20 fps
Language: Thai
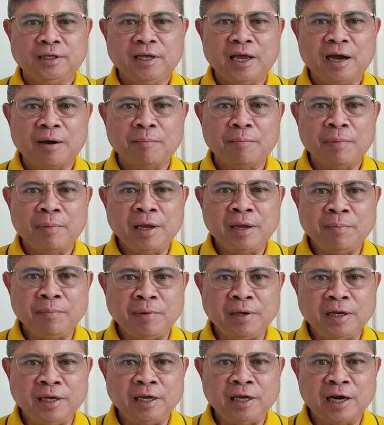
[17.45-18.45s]
ยังไม่
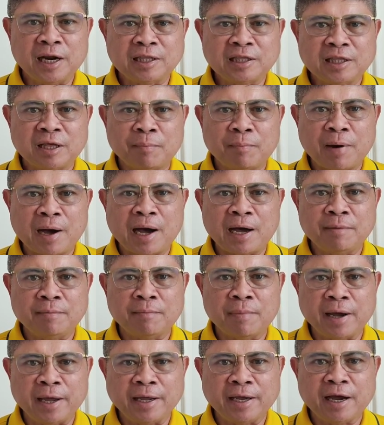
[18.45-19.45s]
มีรัฐบาล
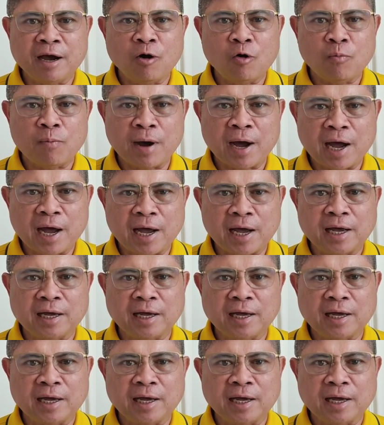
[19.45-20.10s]
ใหม่เข้ามา